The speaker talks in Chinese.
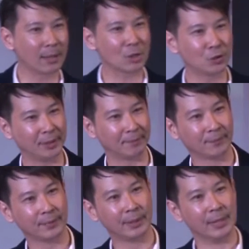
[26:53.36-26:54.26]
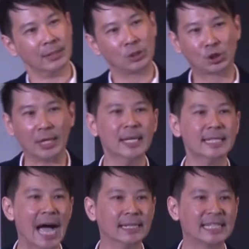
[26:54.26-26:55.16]
那我告诉你，神
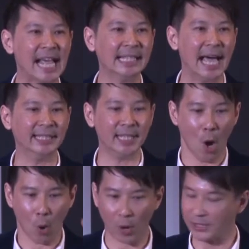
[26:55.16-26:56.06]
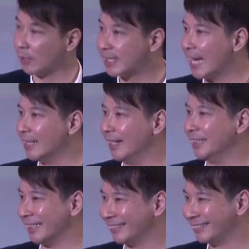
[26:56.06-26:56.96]
的羊在哪里，我就在
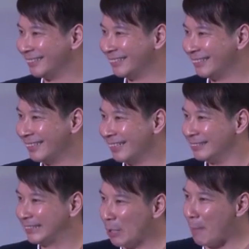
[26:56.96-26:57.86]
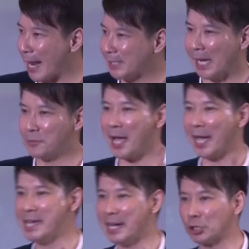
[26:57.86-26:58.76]
哪里。当马来西亚
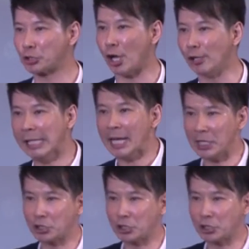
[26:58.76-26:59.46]
越黑暗的时候，